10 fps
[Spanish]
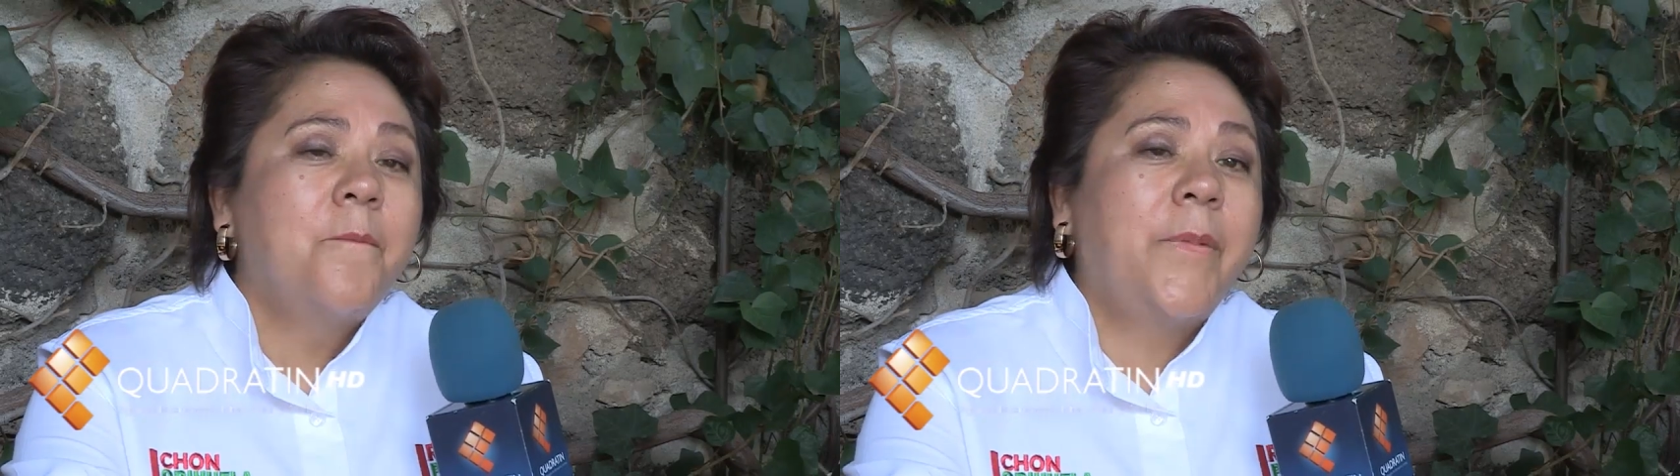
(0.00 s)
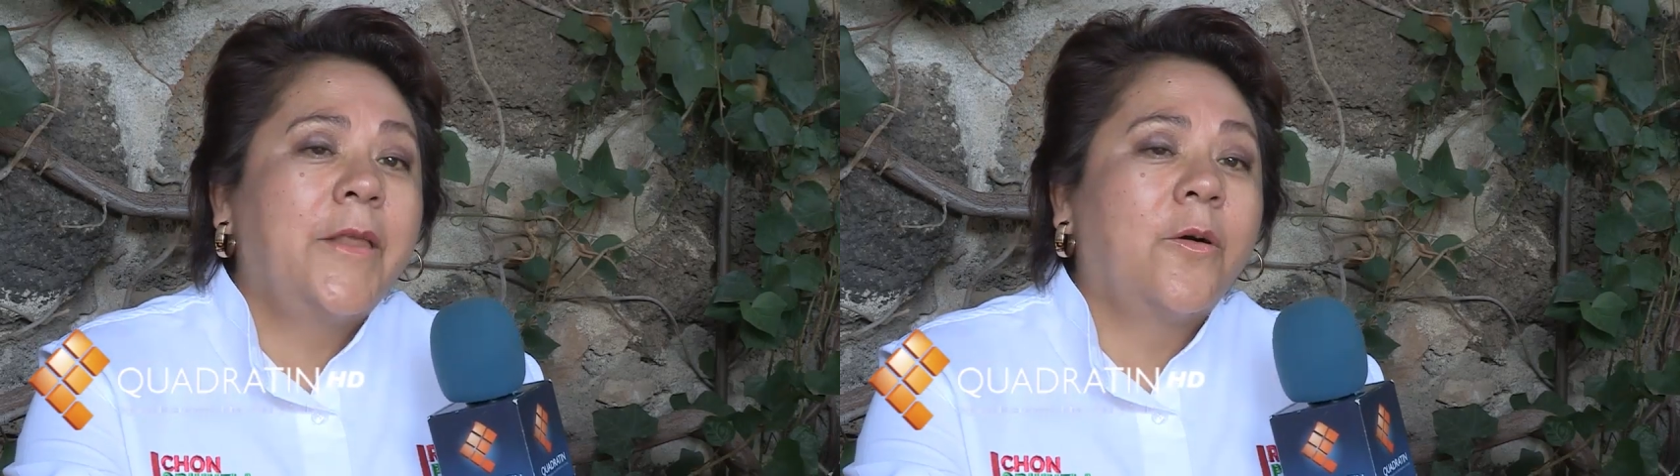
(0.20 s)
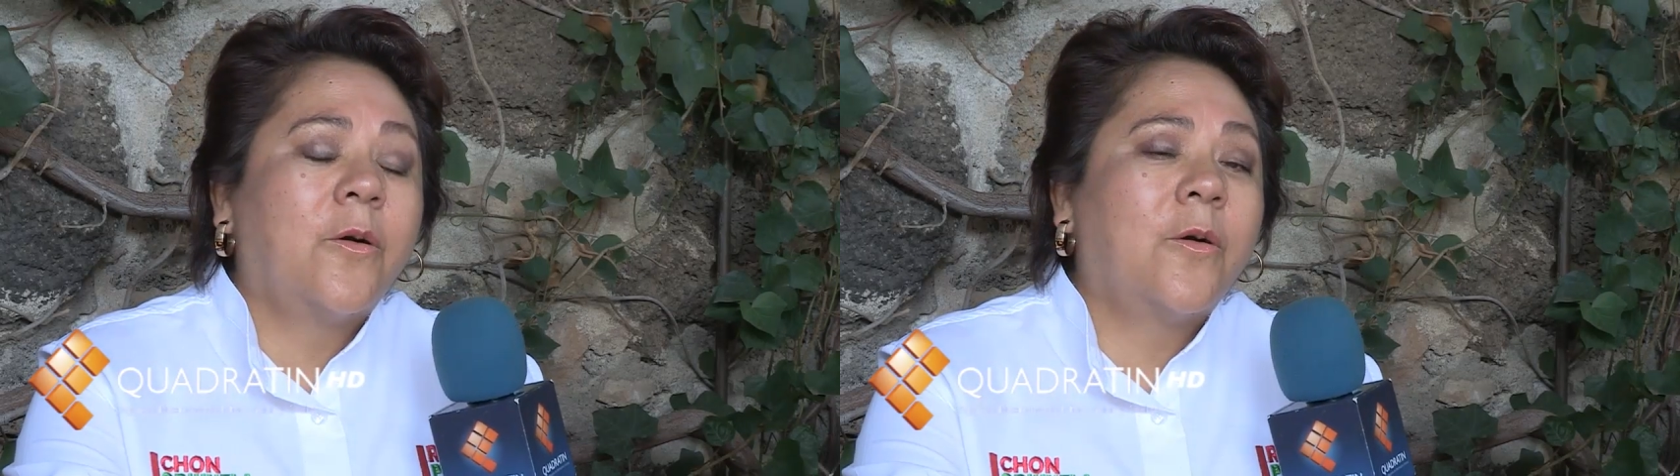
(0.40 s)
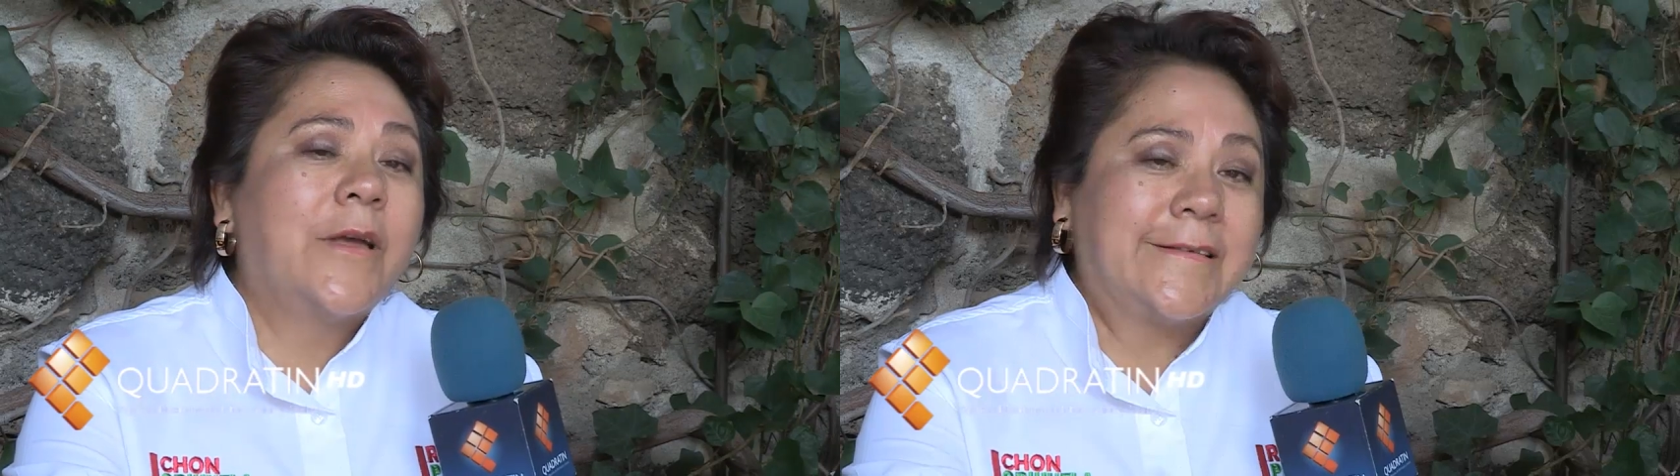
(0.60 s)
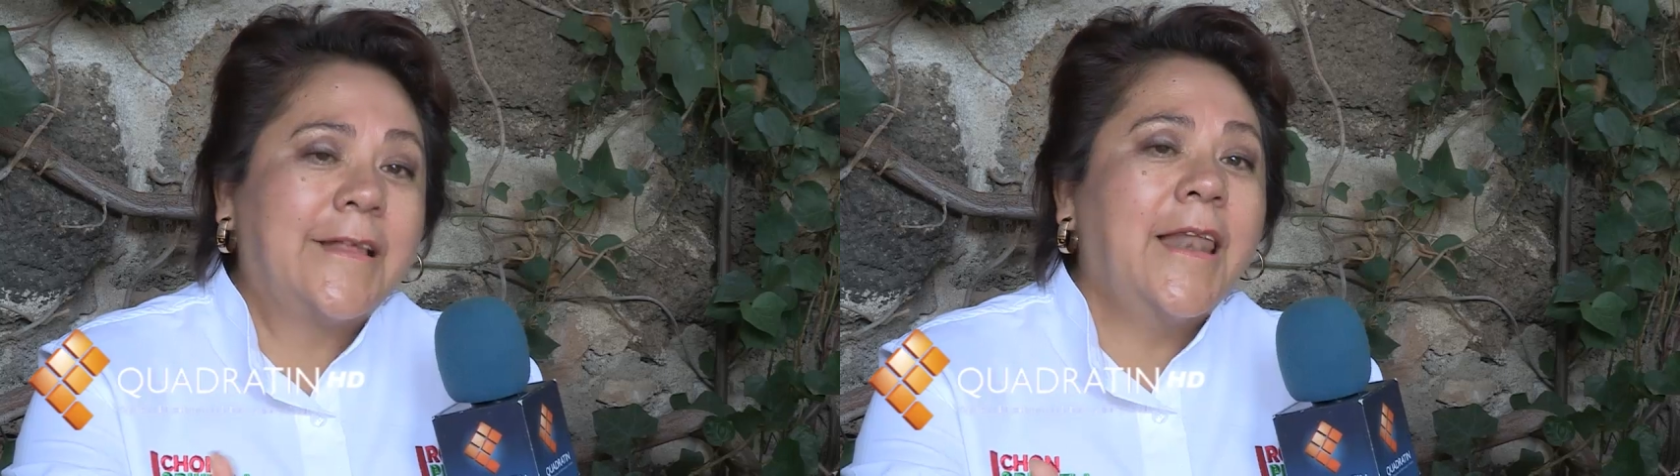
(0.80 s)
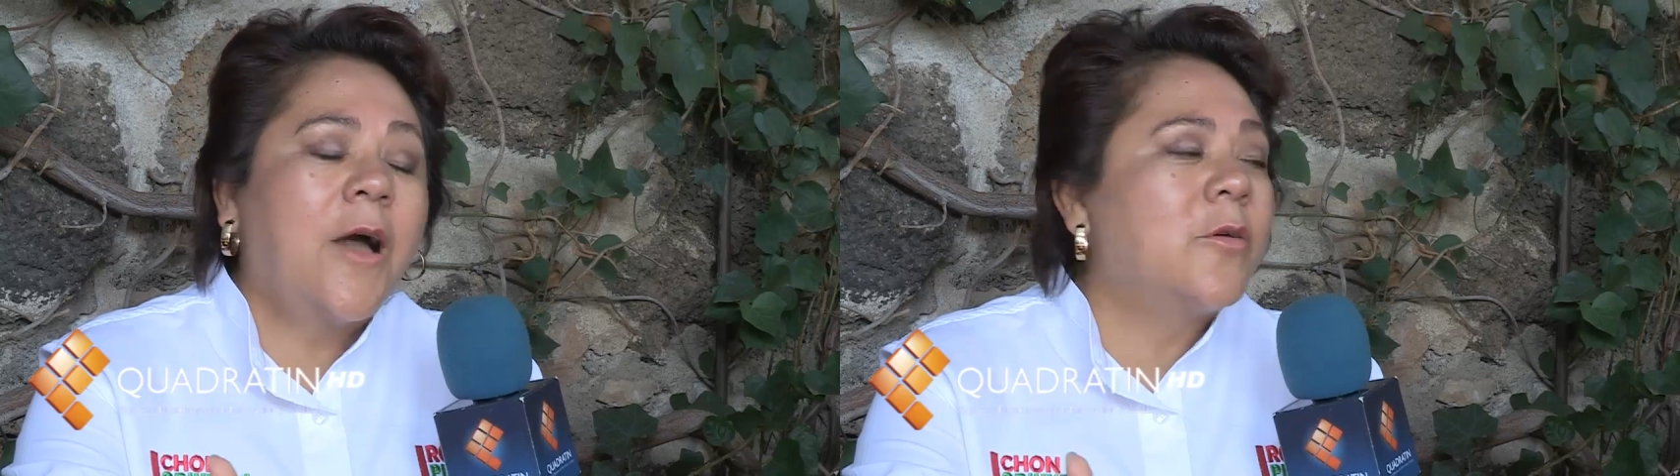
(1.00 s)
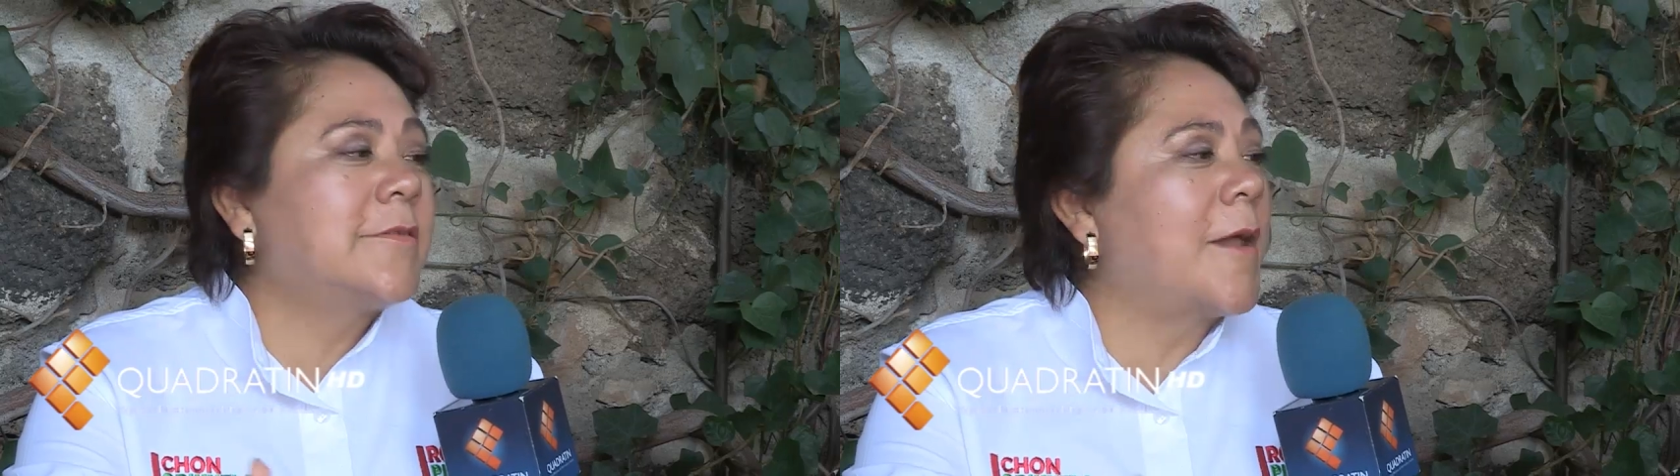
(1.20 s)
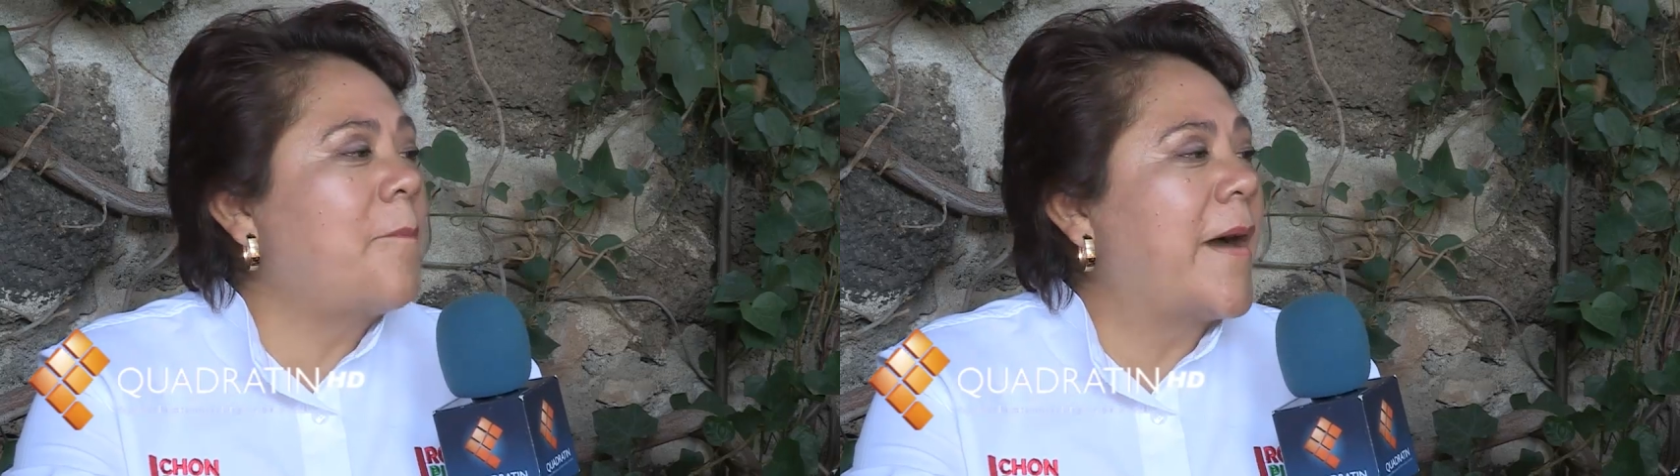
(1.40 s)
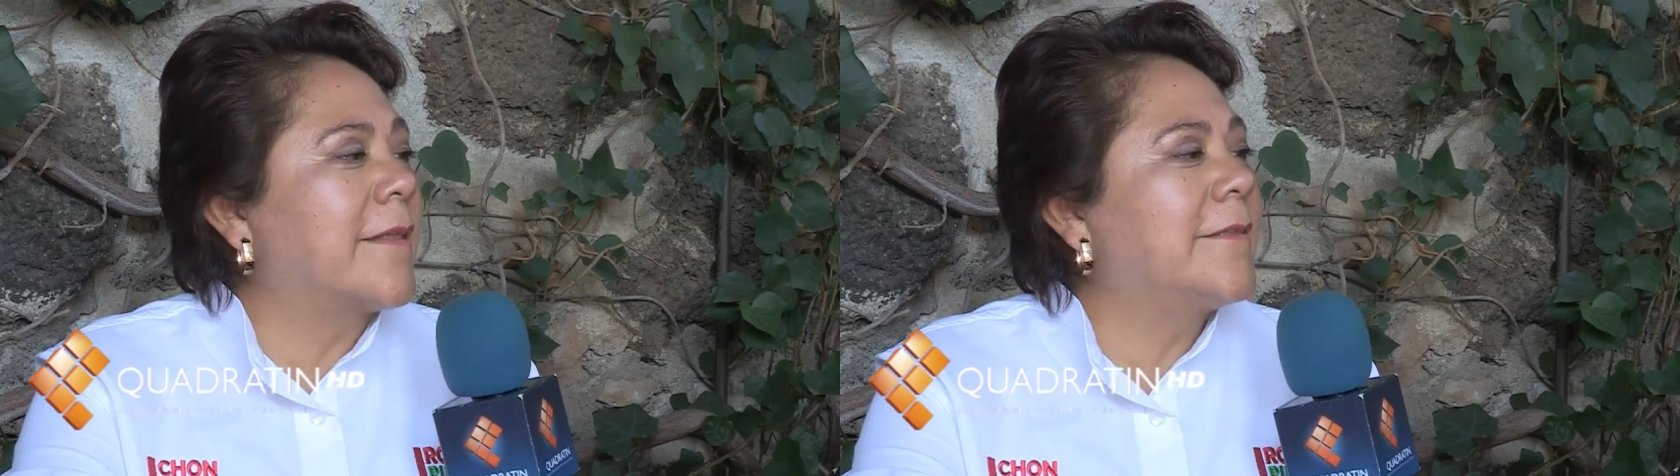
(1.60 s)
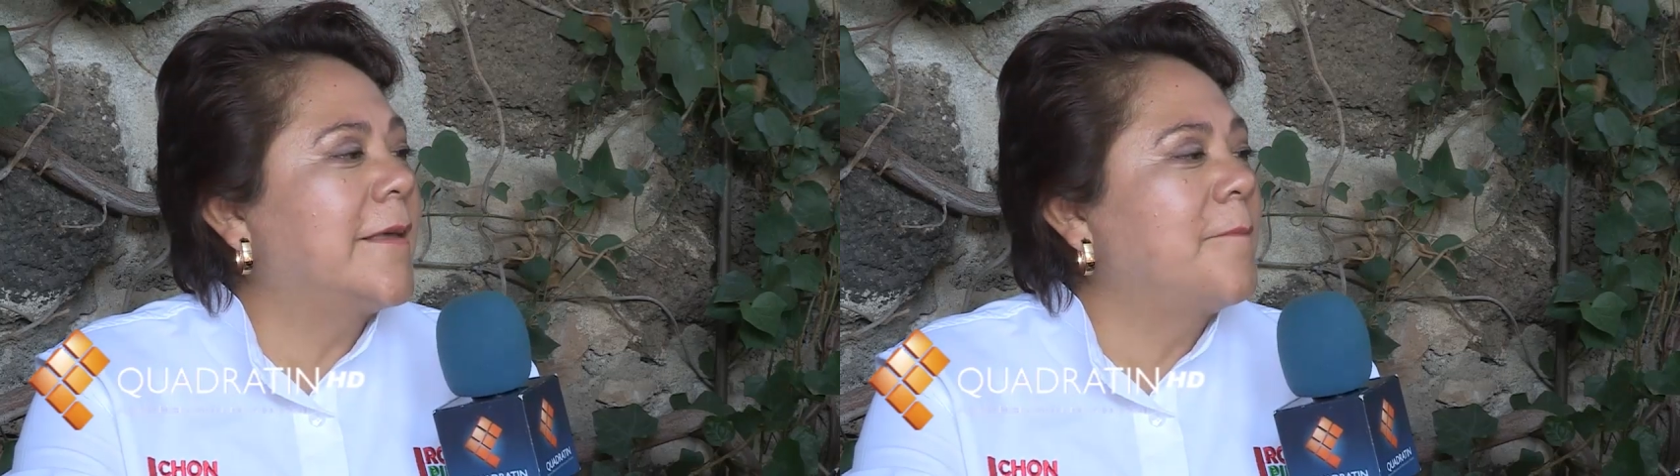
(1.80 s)
pero está la otra
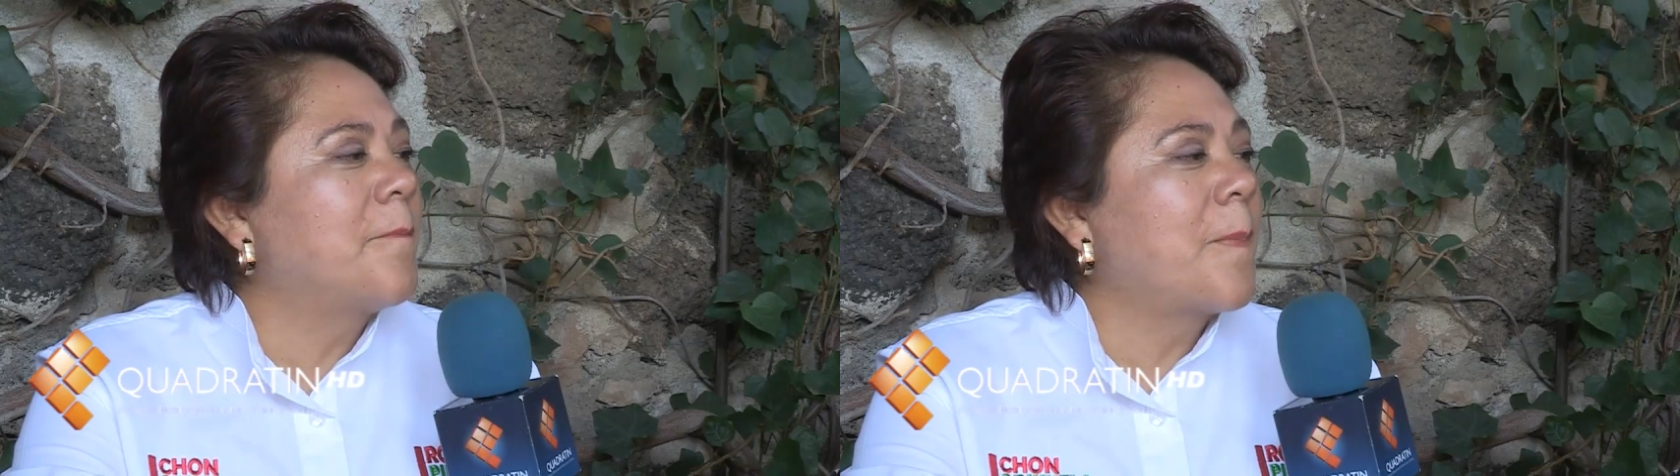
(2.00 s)
parte